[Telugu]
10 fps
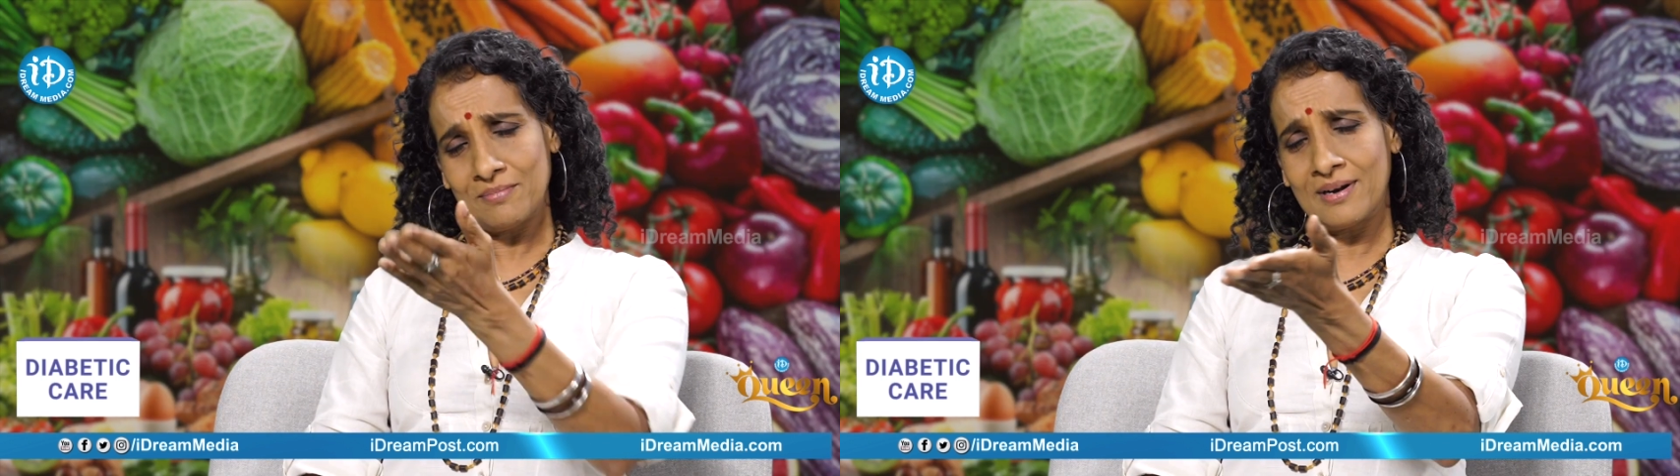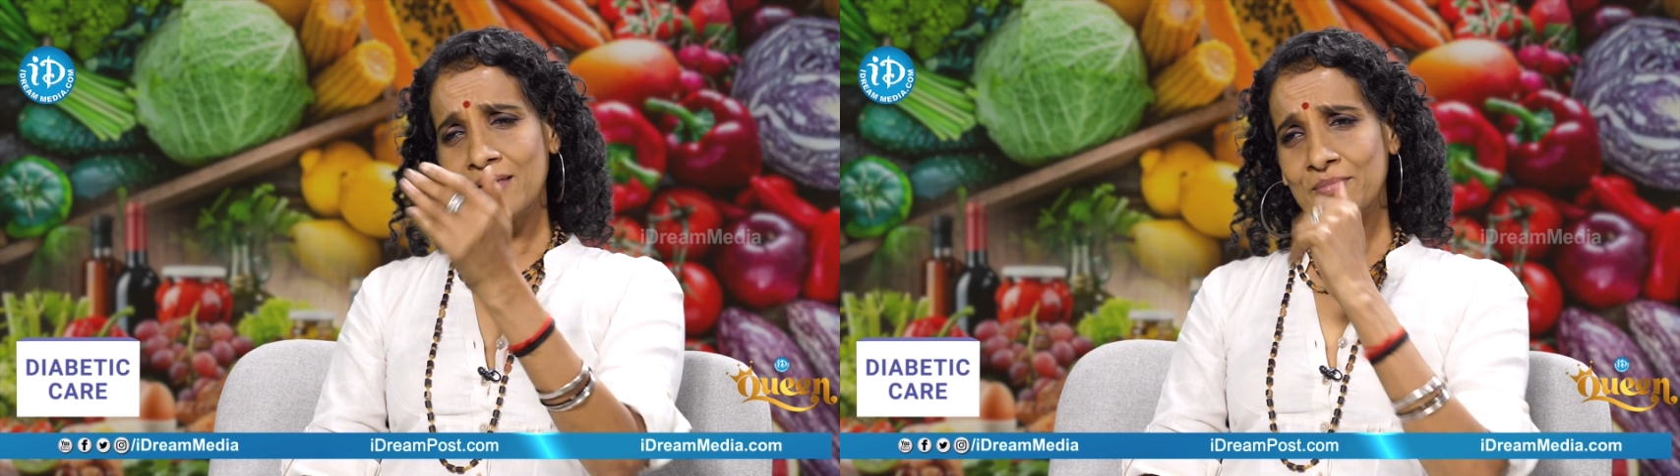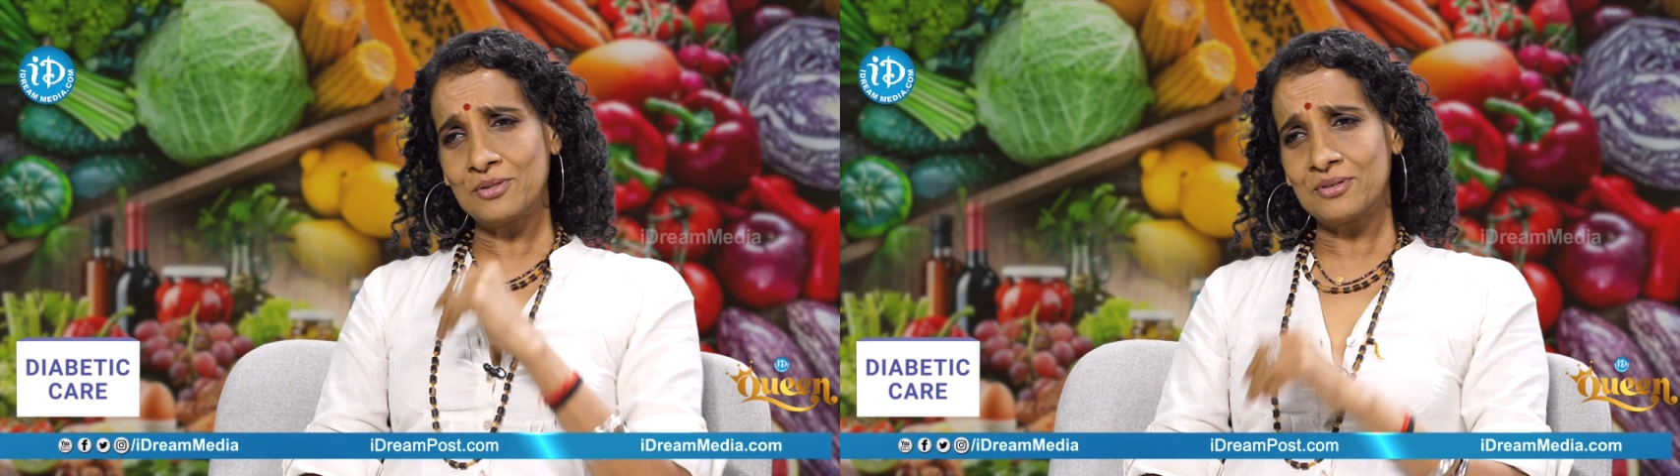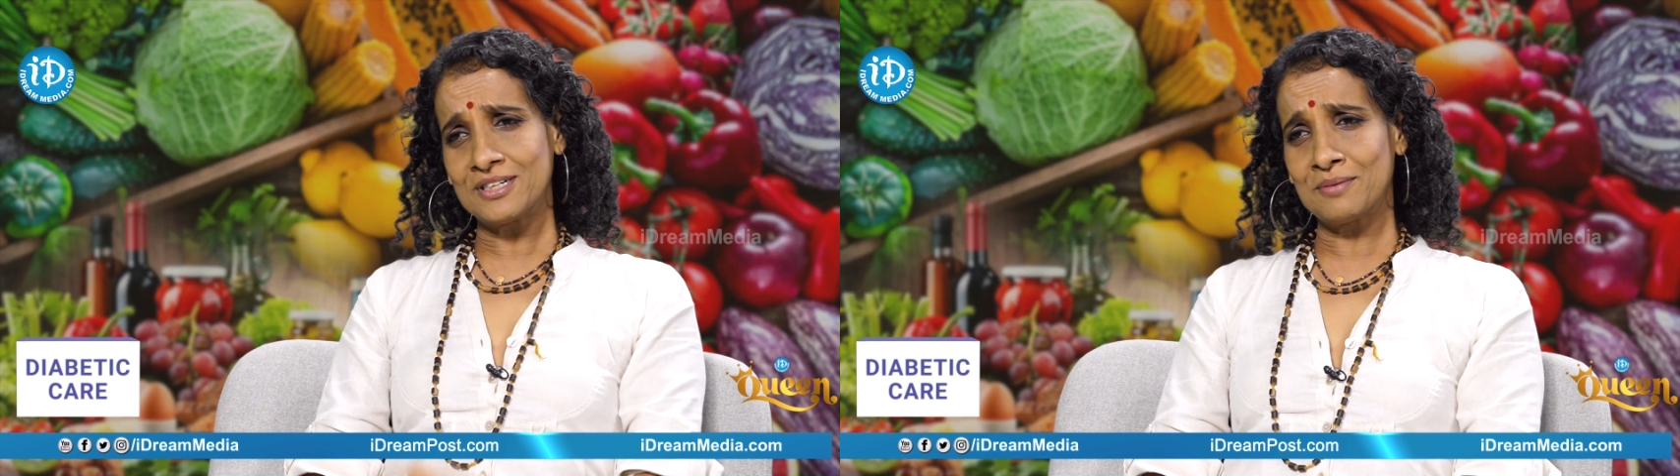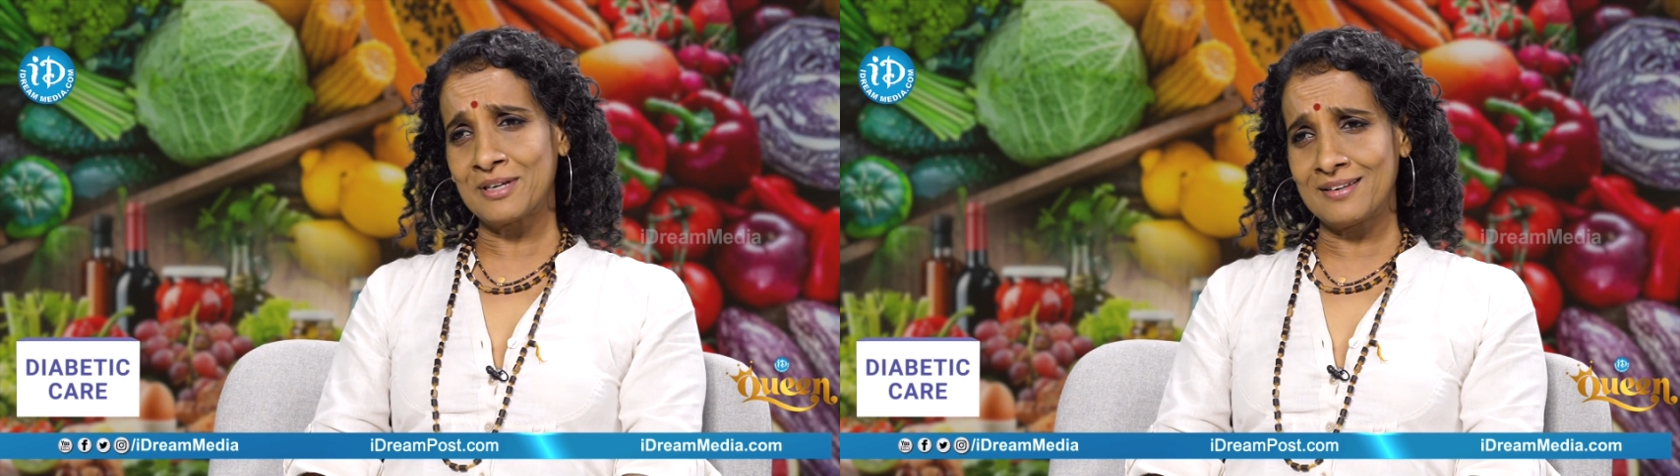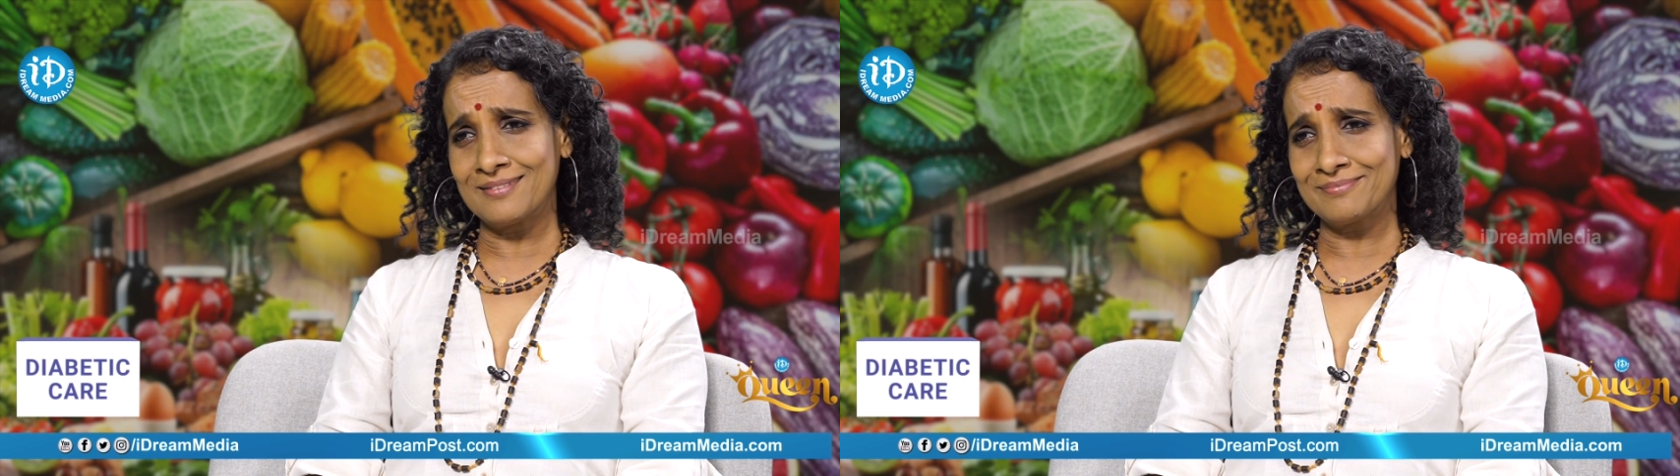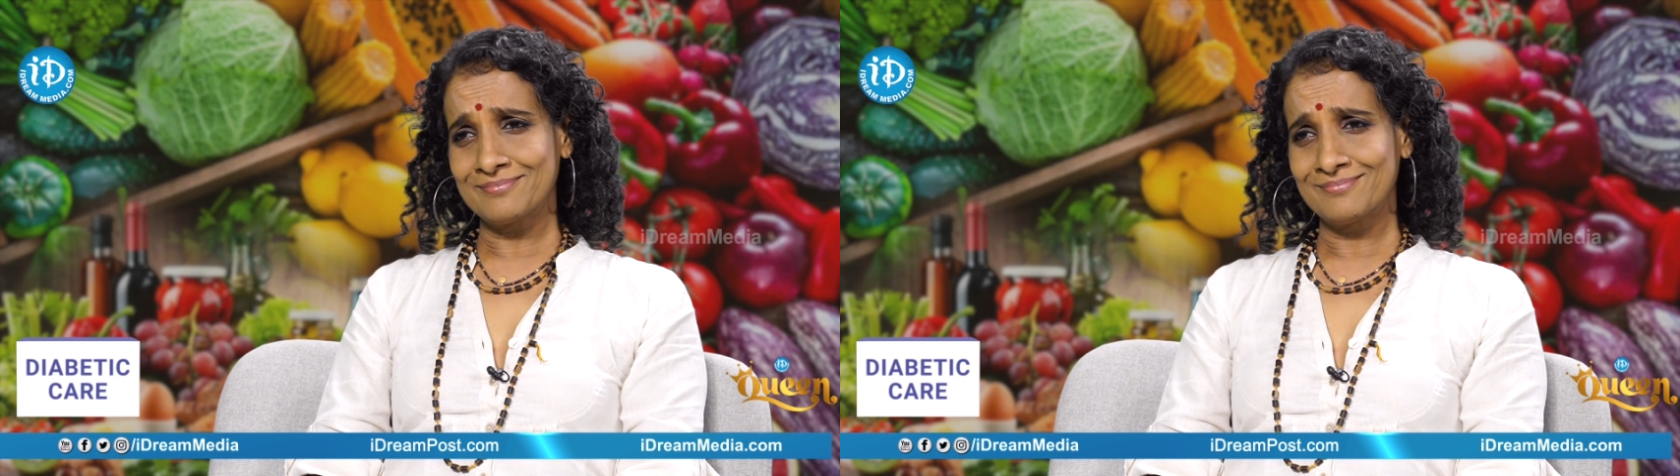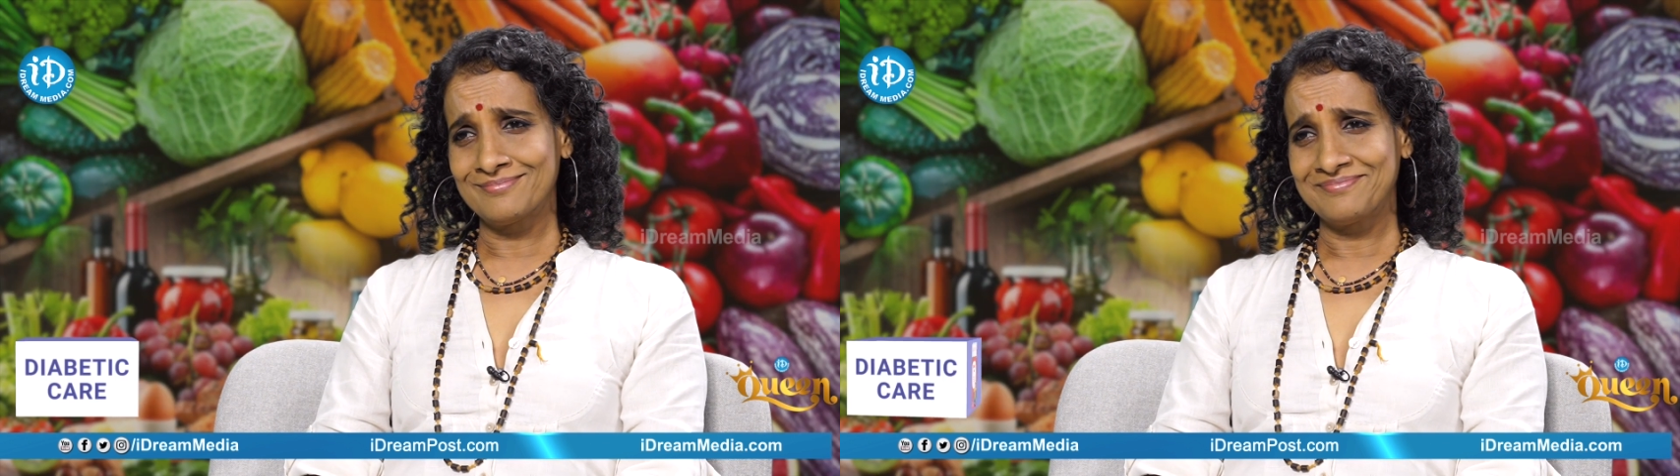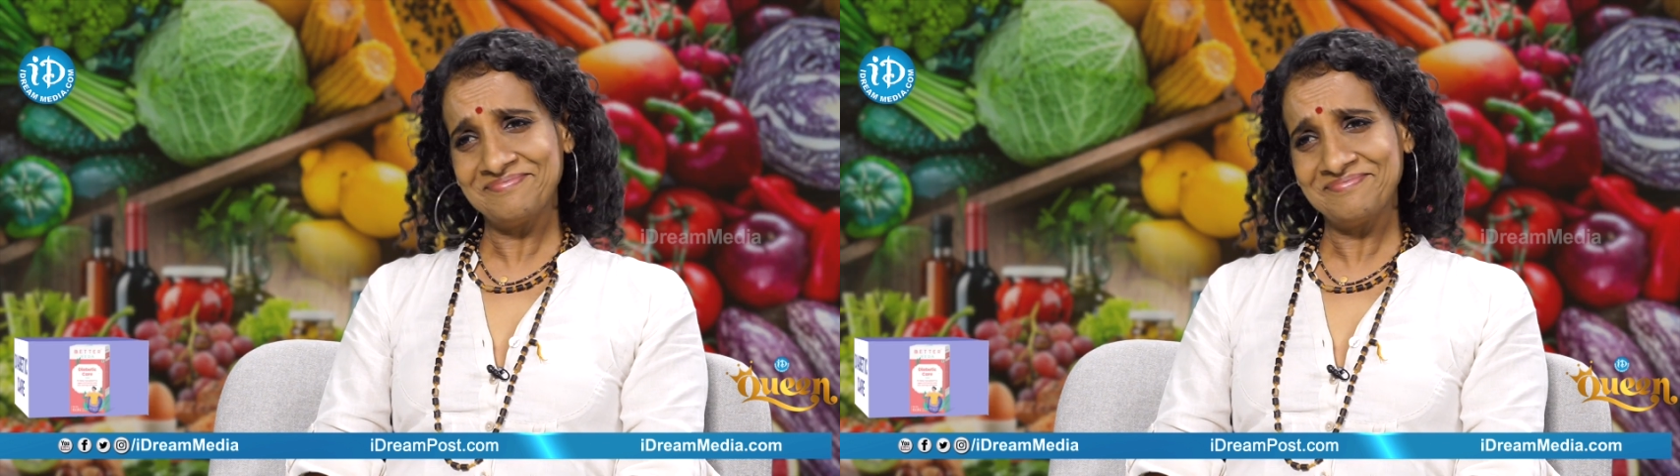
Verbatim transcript: మళ్ళీ మీతో చేయమని mm.